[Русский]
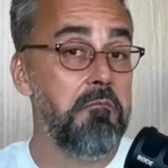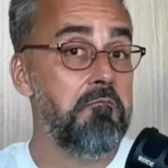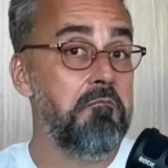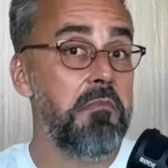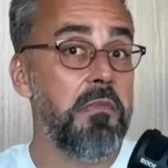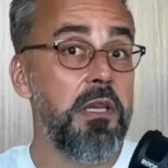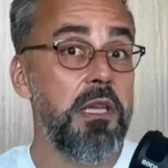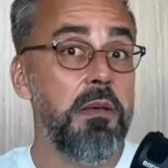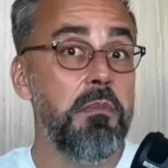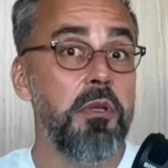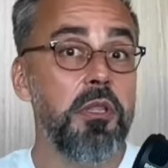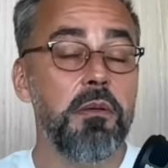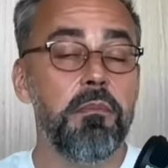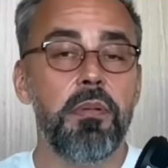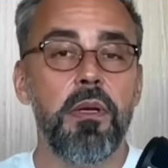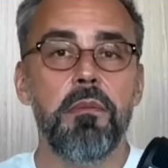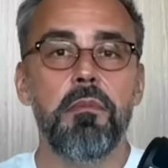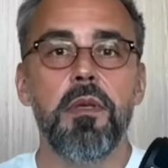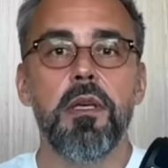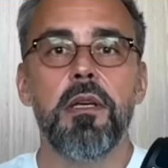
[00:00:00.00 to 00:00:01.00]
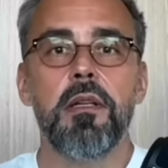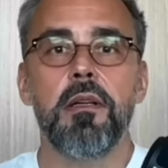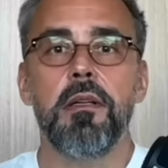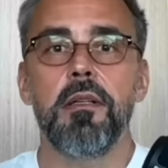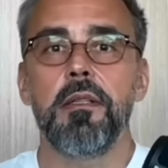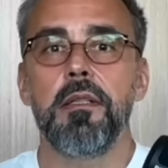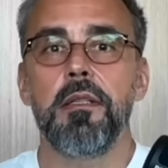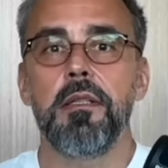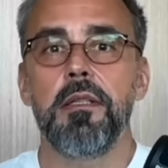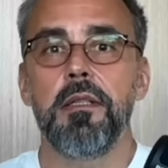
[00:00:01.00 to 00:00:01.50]
Либо, например,
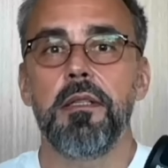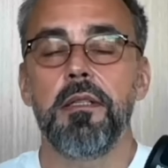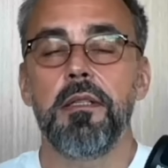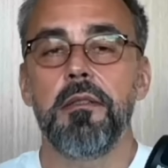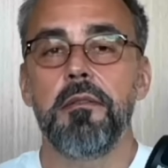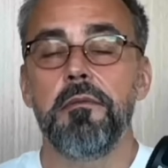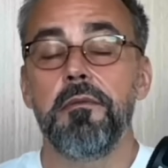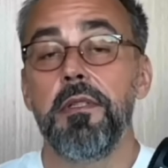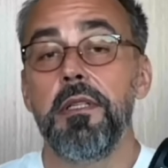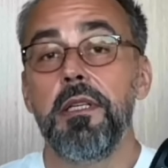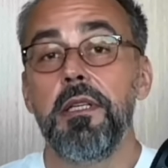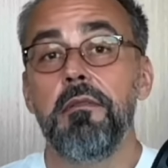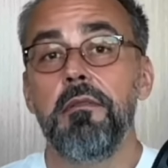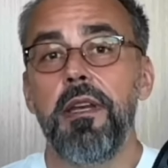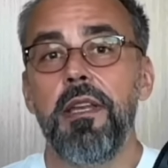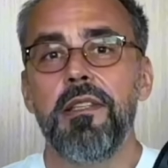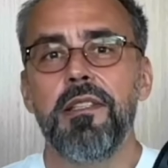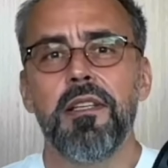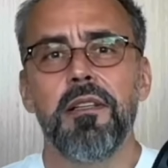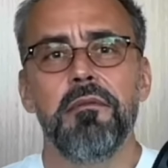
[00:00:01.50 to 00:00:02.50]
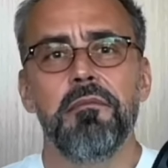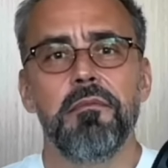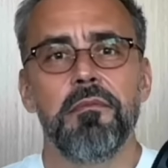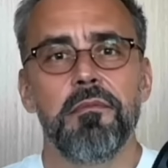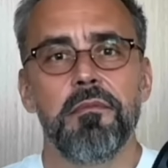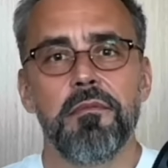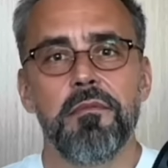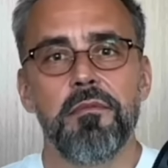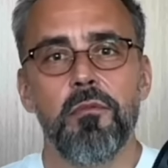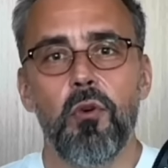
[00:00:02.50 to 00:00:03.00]
а, вы говорите,
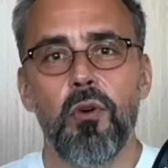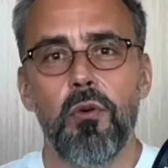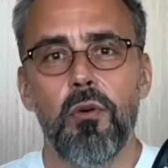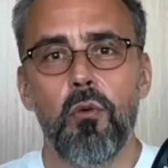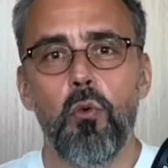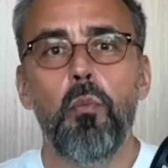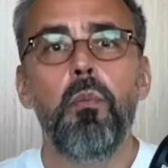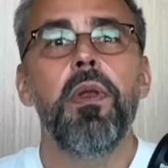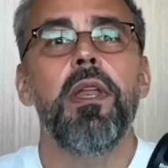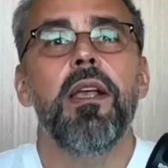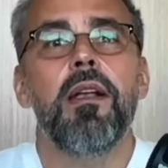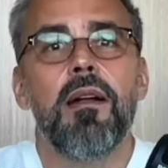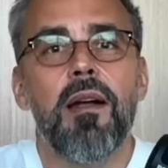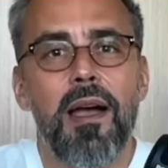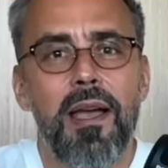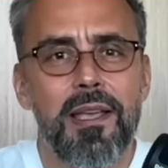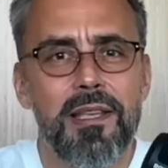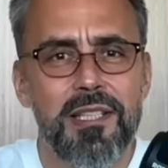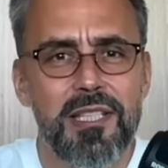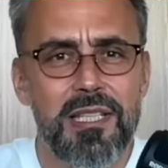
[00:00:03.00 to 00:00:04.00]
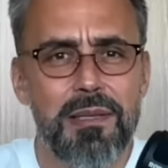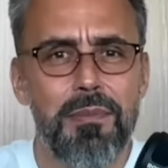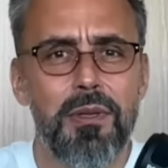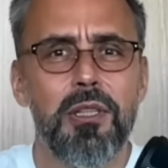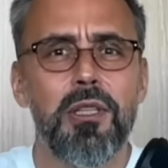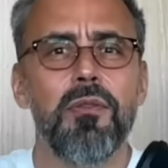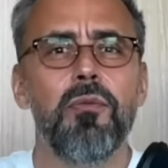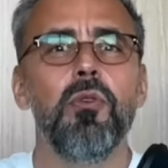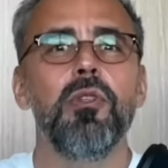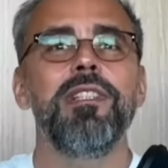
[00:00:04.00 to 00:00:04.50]
упрекая себя,
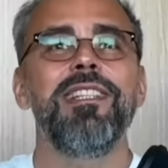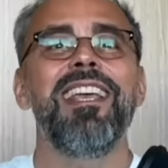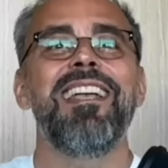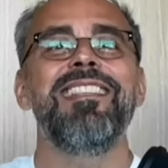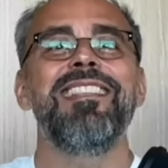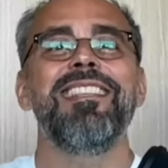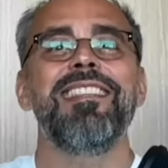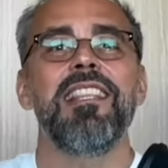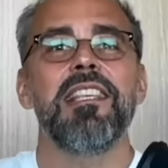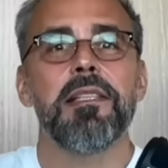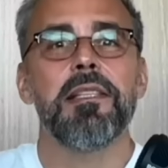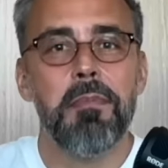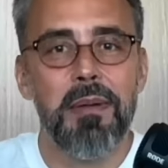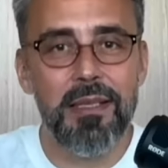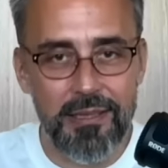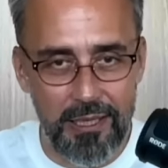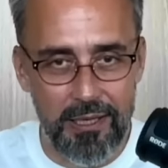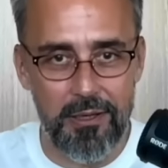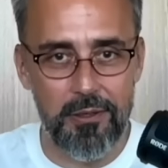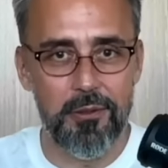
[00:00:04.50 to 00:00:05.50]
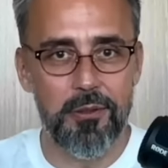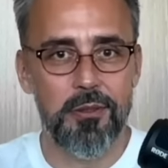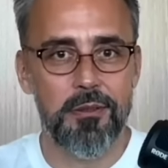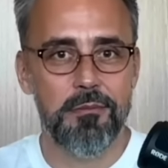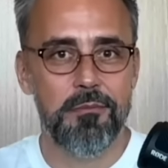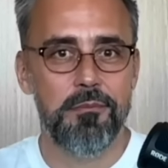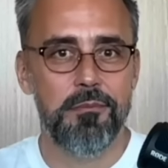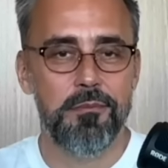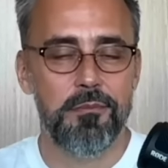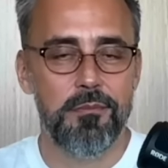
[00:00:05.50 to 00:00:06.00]
ну вот я не досмотрел,
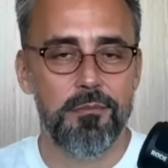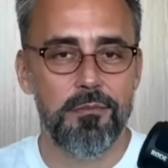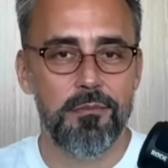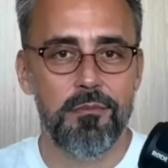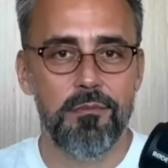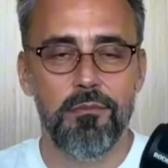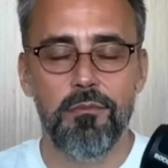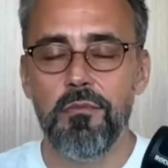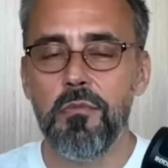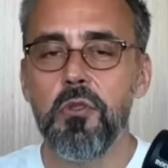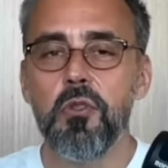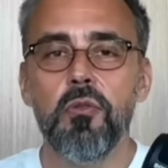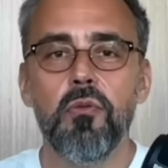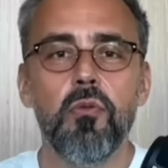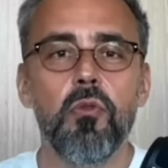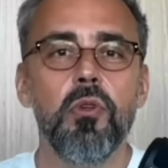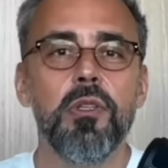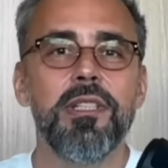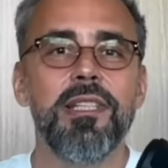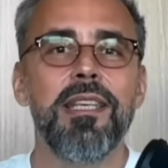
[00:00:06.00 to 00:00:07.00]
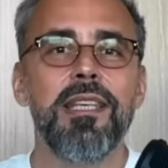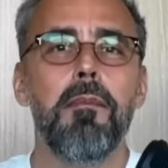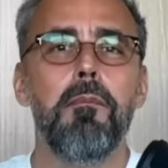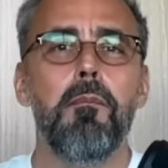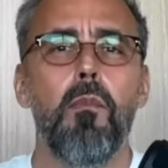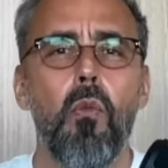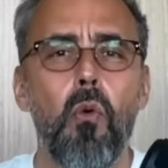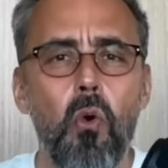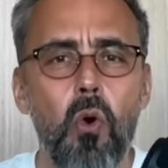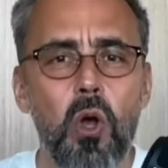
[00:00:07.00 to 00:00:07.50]
ну вот я
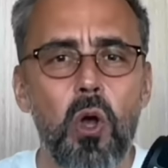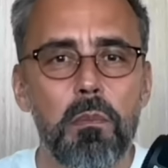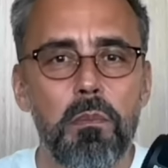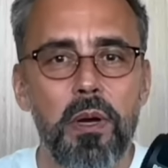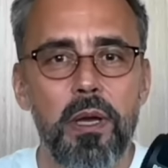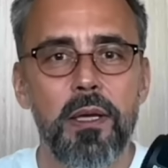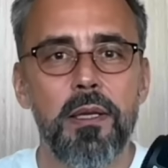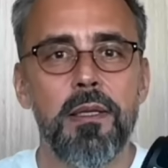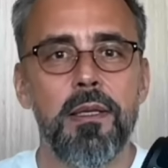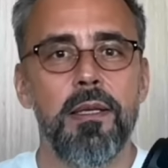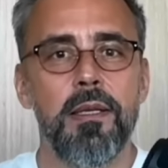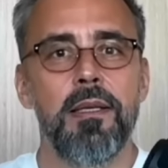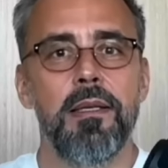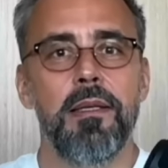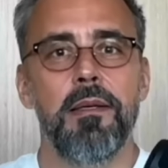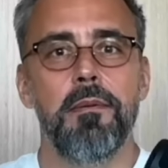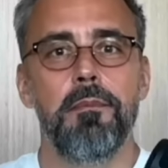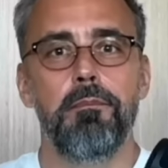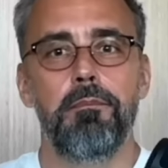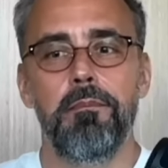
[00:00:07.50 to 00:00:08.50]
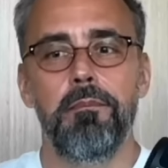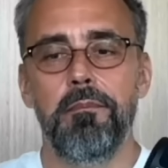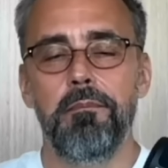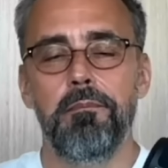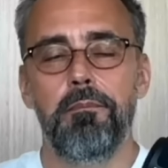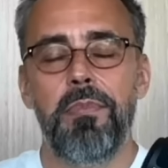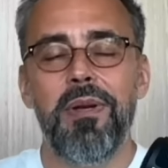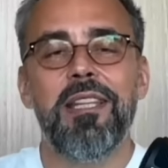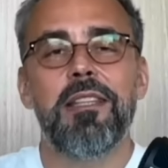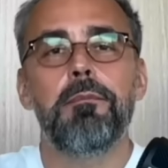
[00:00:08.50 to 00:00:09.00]
мог бы
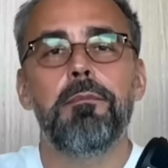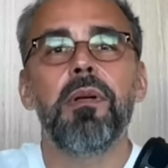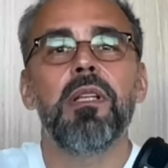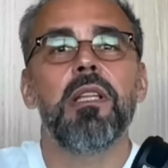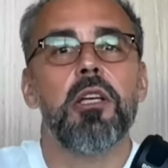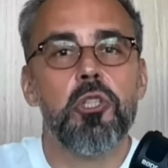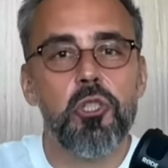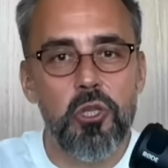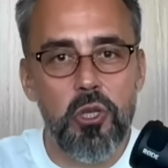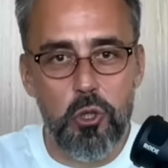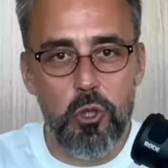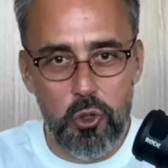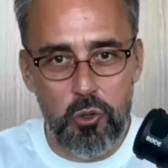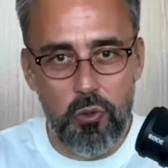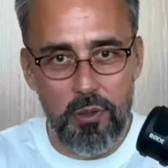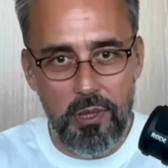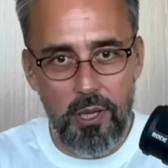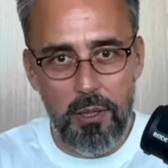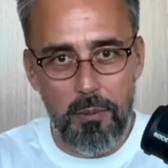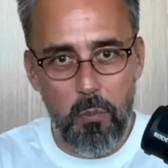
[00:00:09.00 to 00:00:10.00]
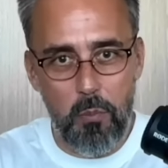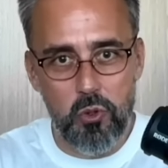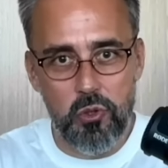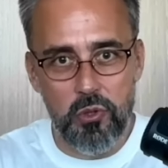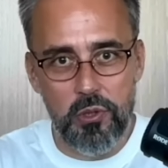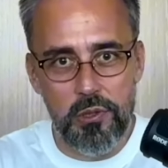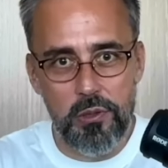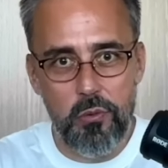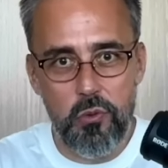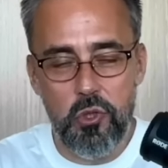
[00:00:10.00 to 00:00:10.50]
предположить, что так
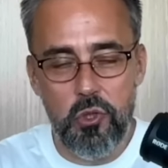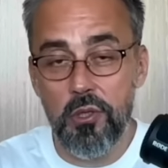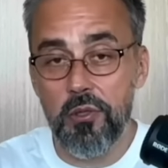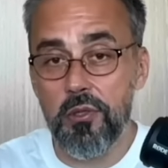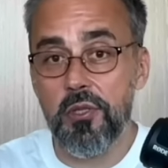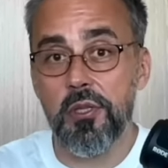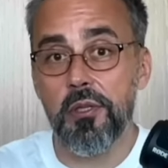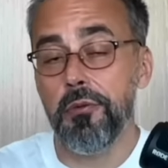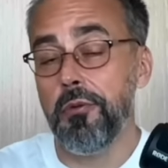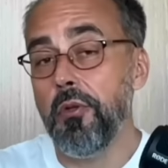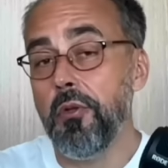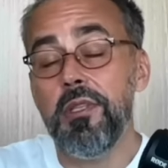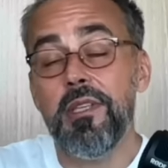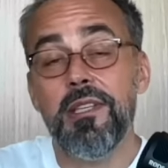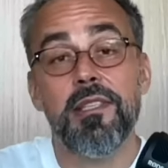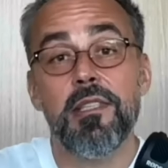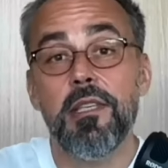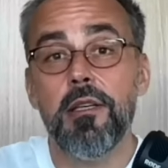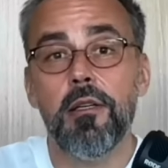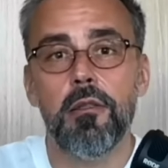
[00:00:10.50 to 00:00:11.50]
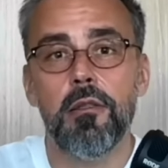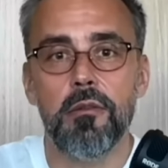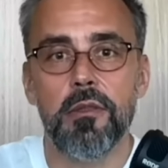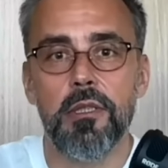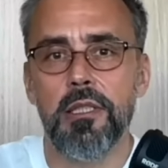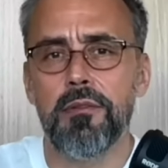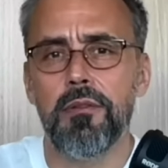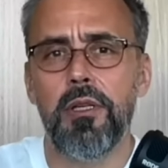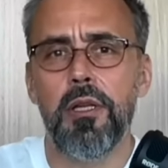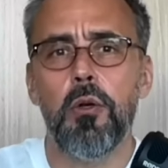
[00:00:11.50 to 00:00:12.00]
может случиться, но не сделал
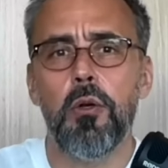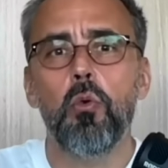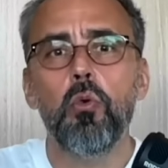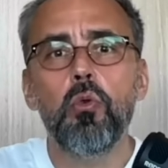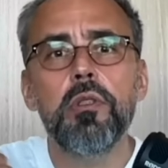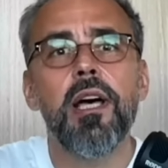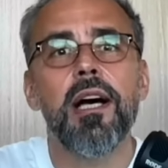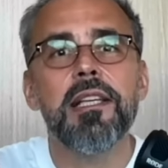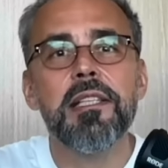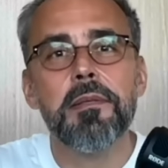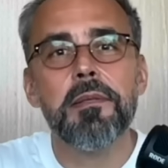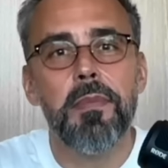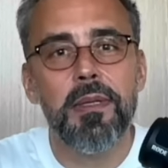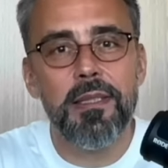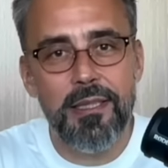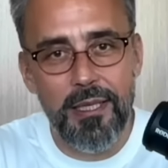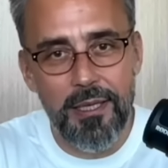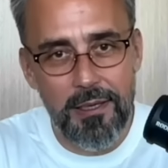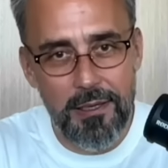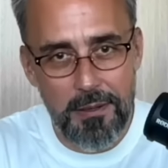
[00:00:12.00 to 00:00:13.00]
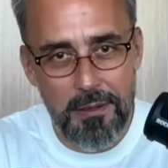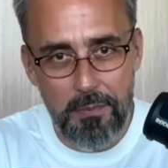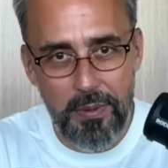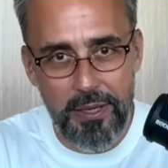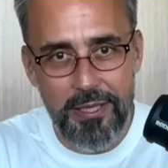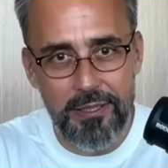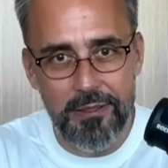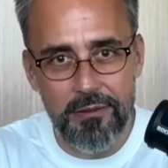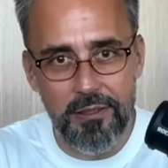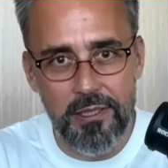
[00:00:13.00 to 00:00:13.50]
этого, или куда смотрели
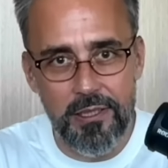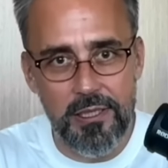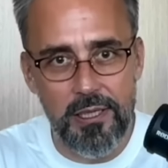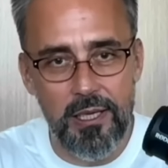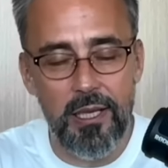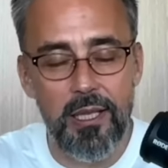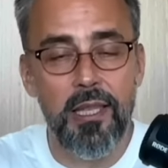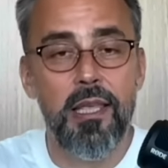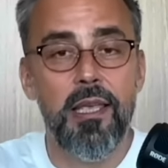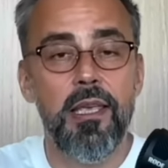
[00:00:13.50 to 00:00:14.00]
мои глаза.